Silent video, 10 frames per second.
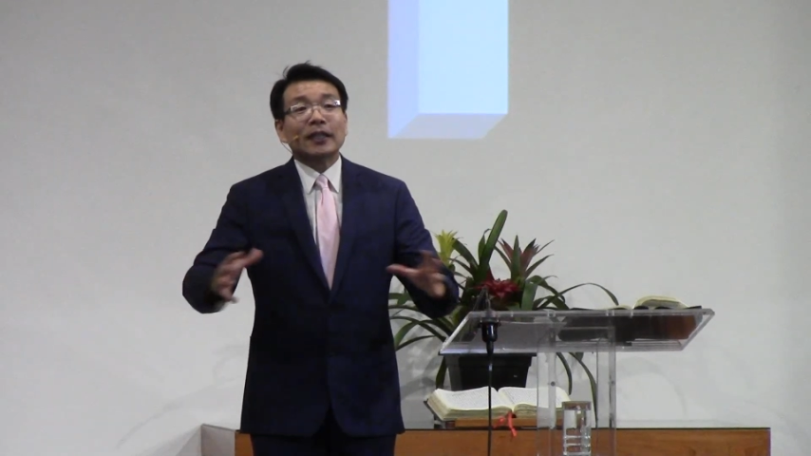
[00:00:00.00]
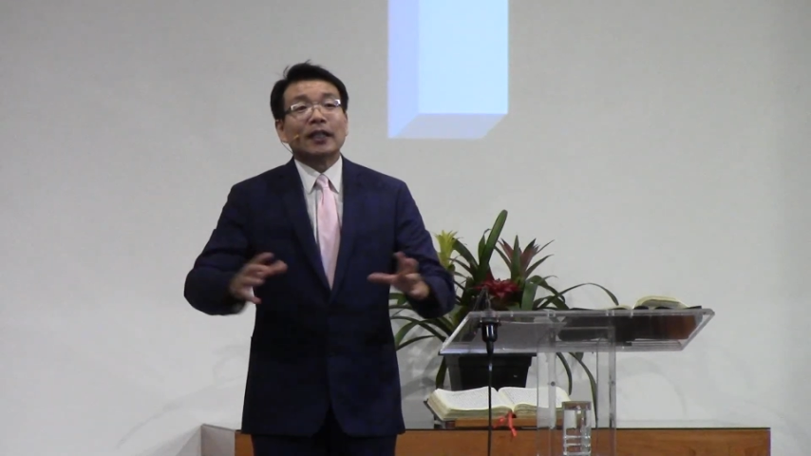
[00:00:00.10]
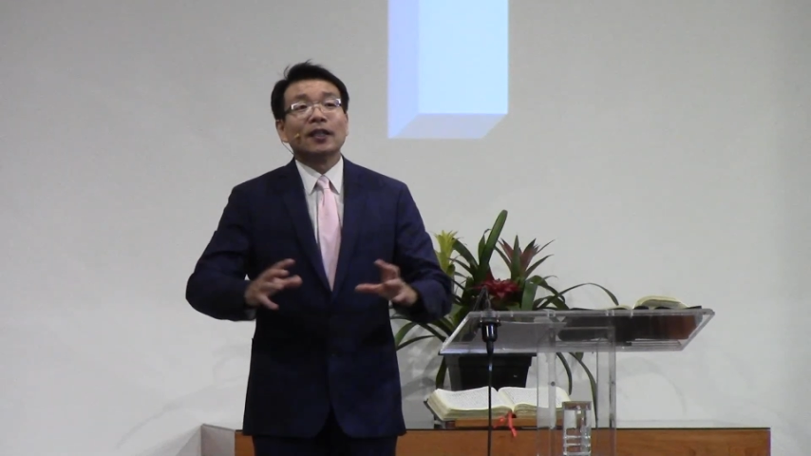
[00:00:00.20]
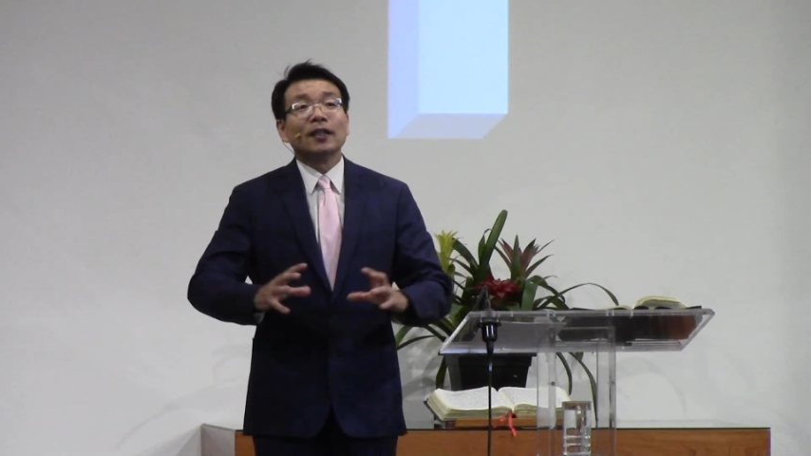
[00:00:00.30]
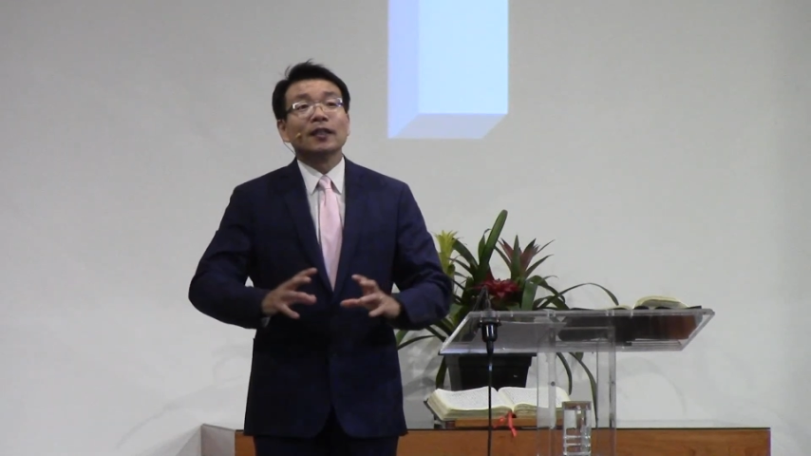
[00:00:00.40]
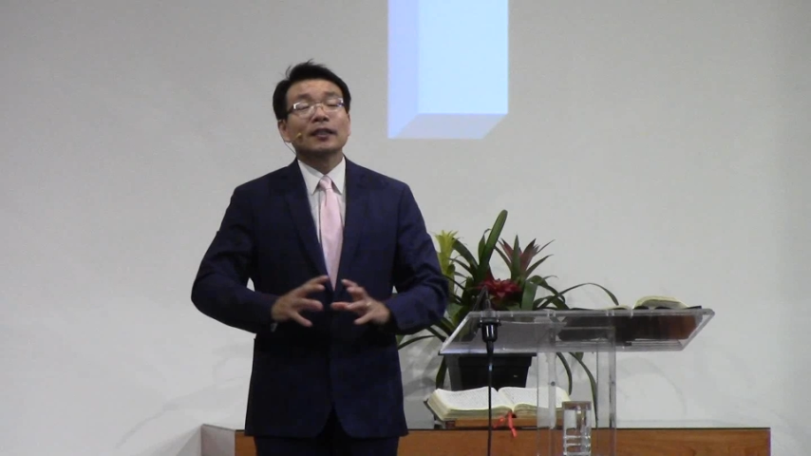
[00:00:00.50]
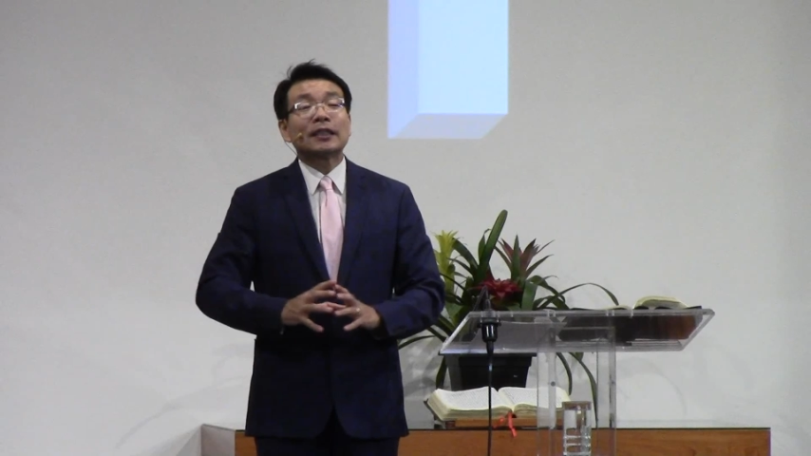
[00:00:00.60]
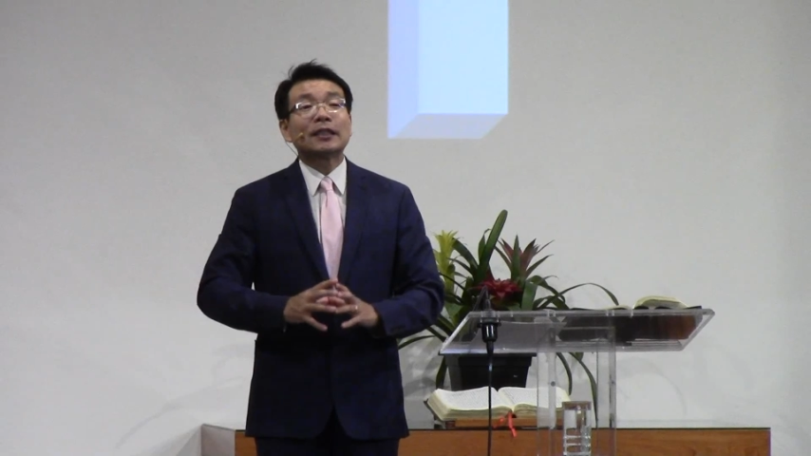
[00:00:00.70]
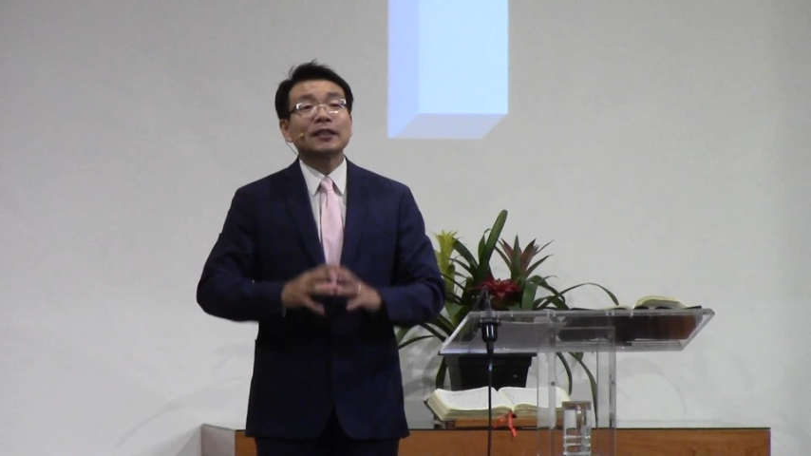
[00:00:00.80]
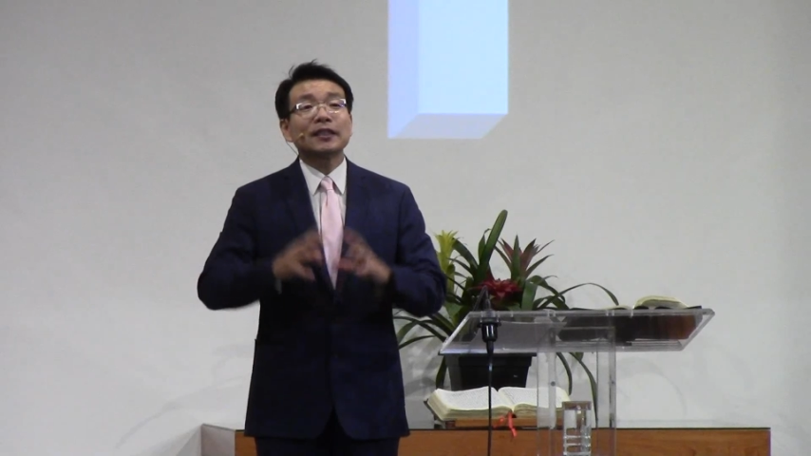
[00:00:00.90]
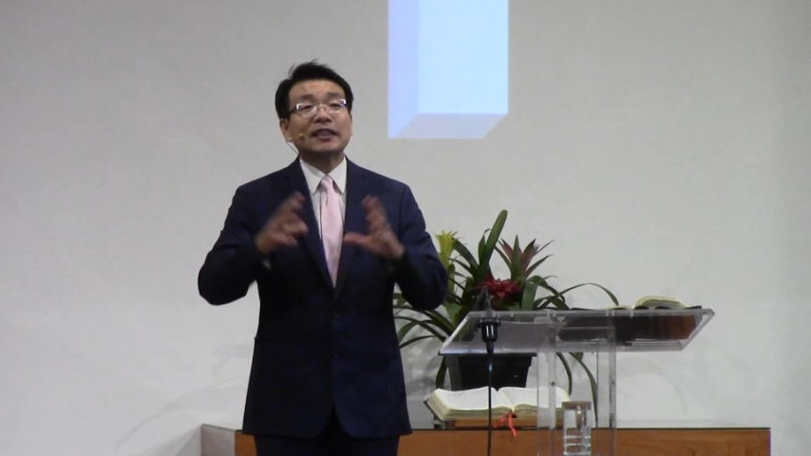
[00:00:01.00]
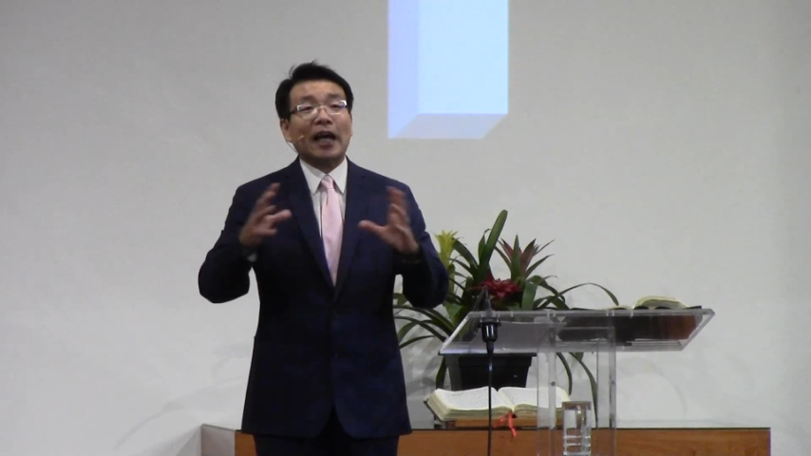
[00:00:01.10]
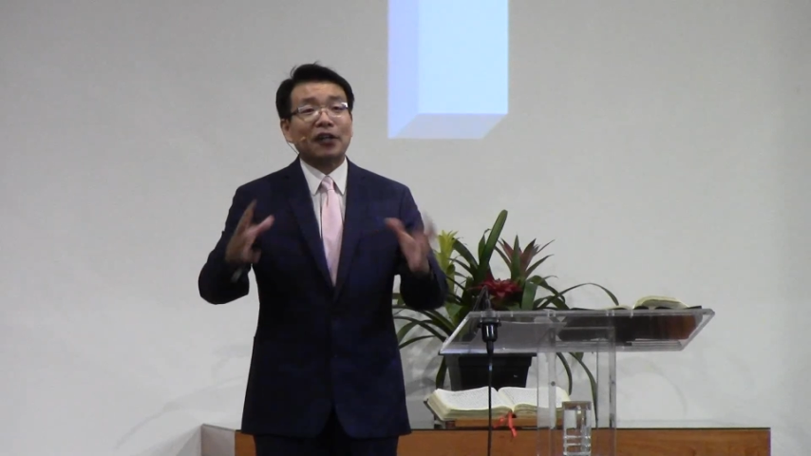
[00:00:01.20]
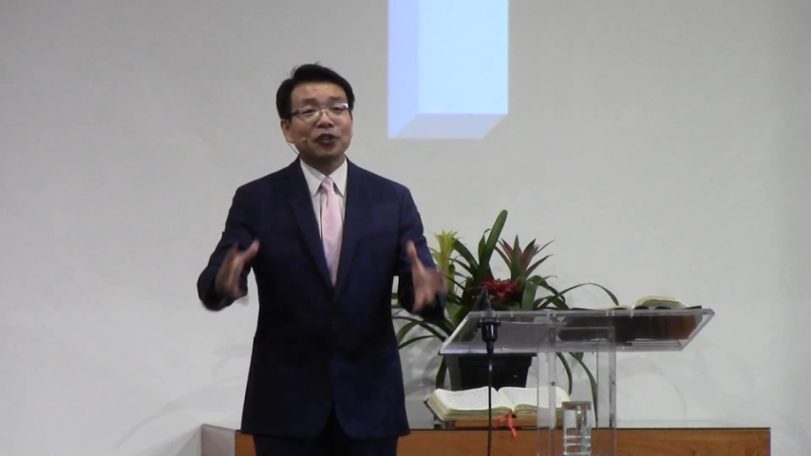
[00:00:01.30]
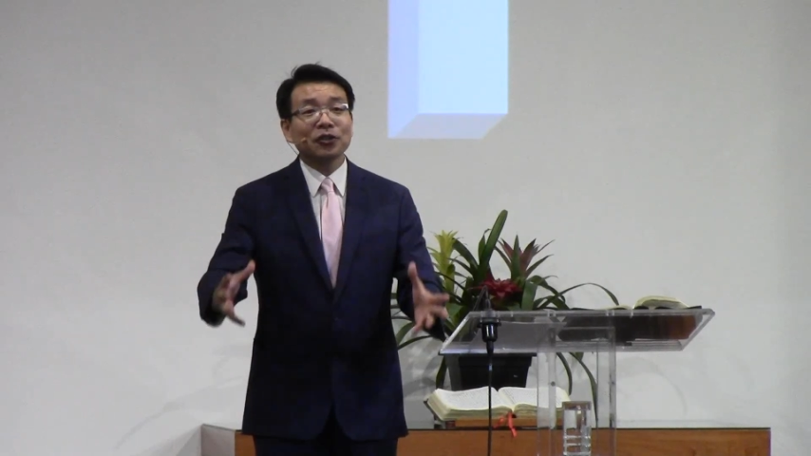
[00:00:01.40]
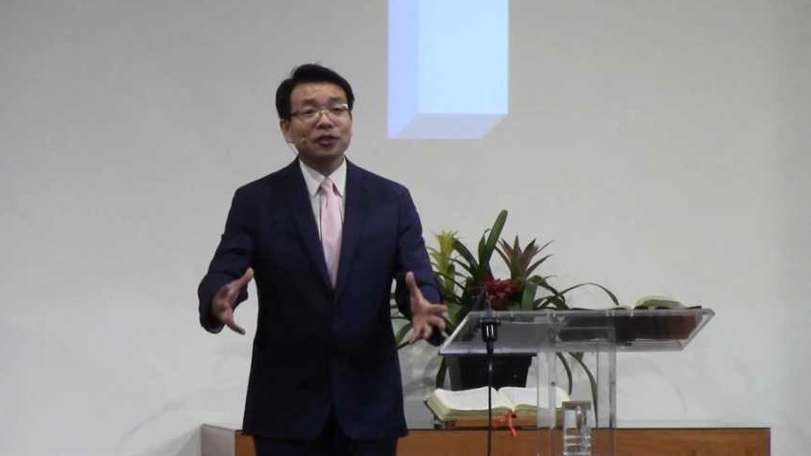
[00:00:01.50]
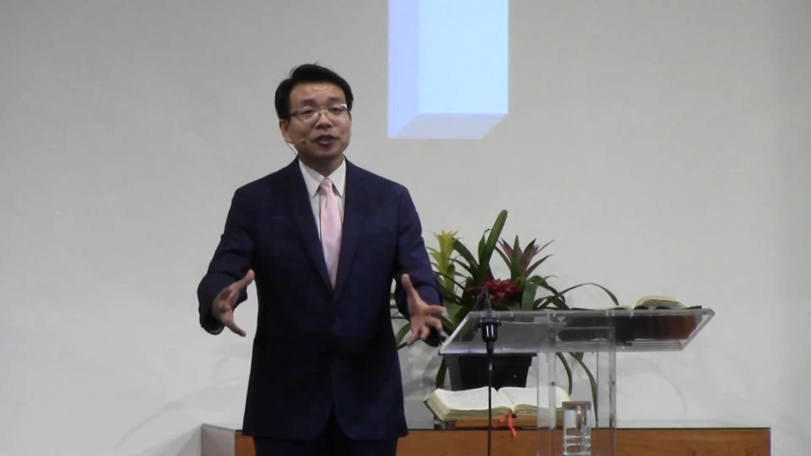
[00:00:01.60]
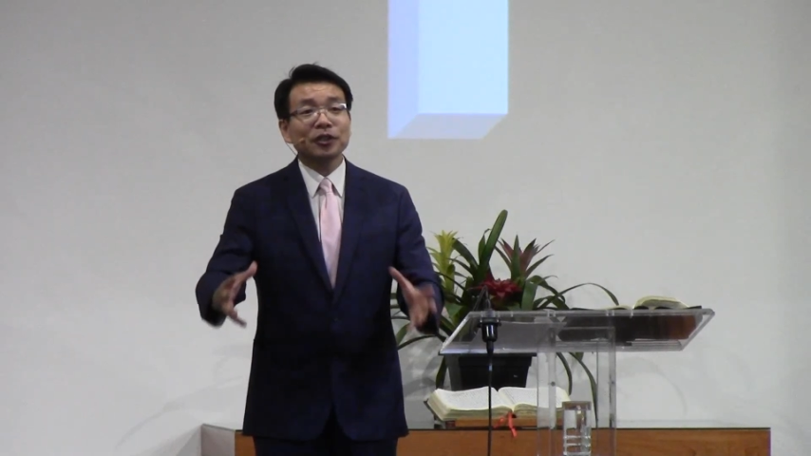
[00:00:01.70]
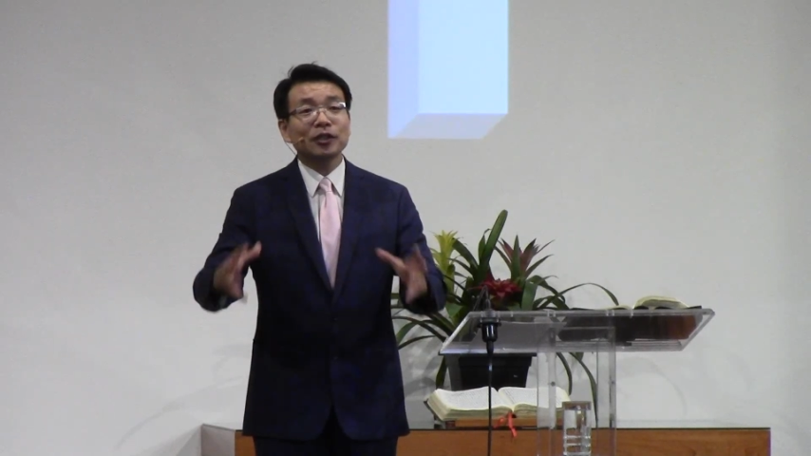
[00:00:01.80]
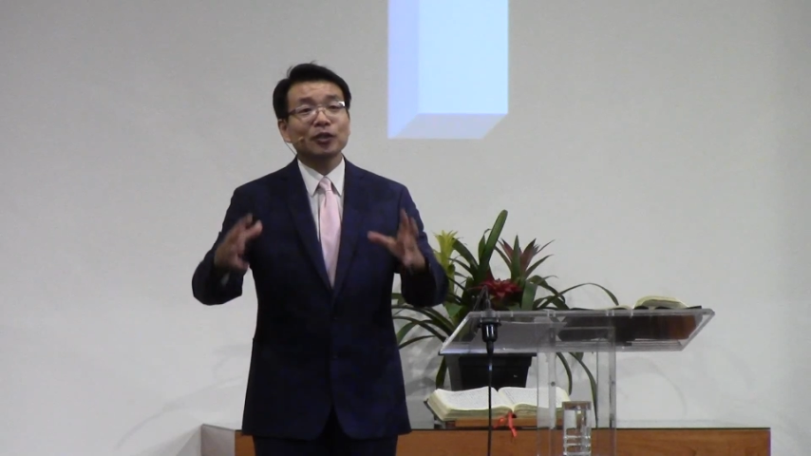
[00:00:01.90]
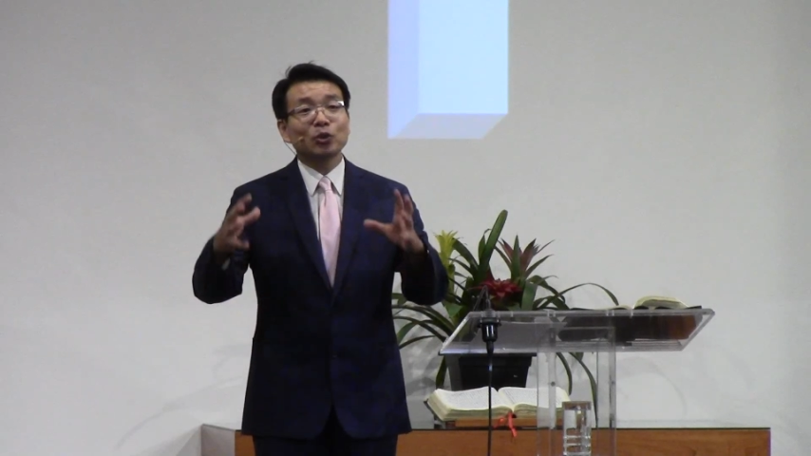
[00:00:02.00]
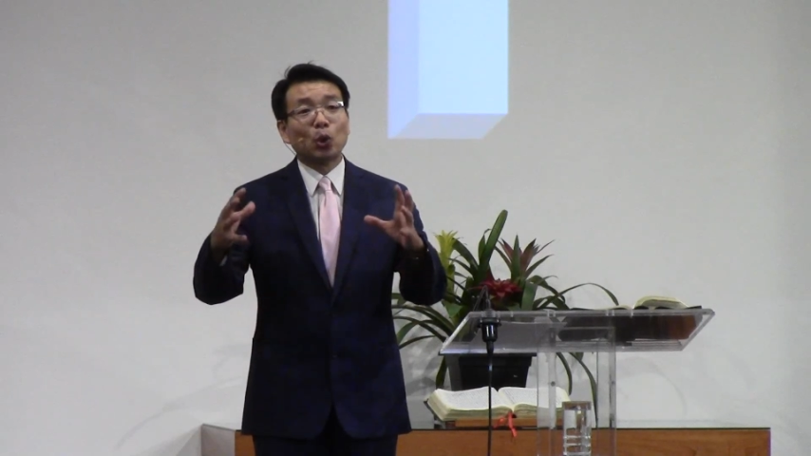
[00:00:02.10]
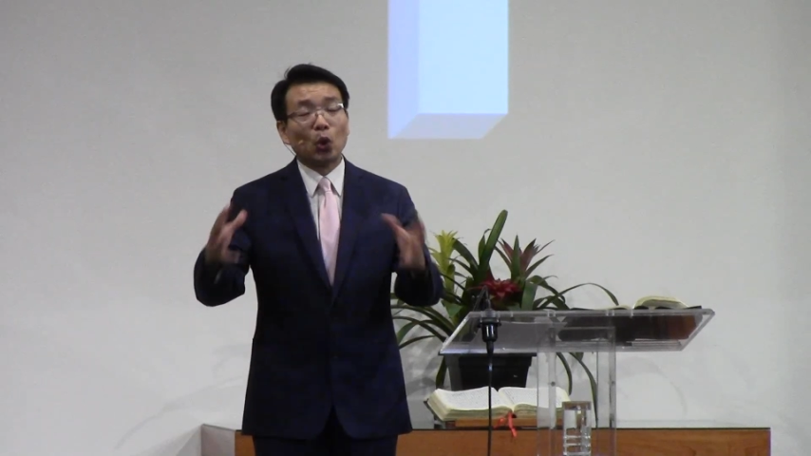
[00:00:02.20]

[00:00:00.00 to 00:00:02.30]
어, 그 자녀들을